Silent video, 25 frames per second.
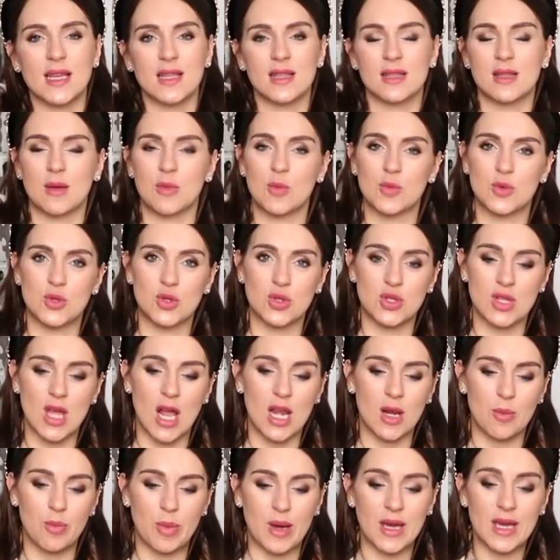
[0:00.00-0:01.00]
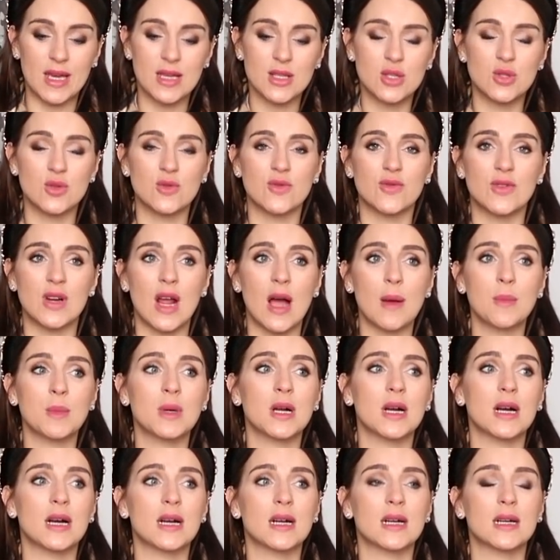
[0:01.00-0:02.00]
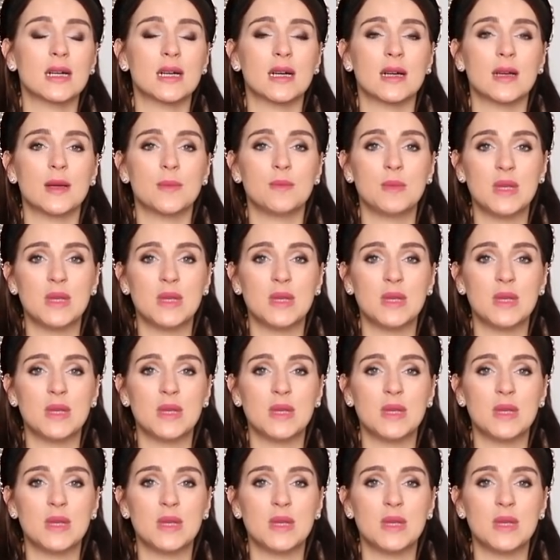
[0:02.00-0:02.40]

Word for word: они там обсуждали поэзию в рамках э,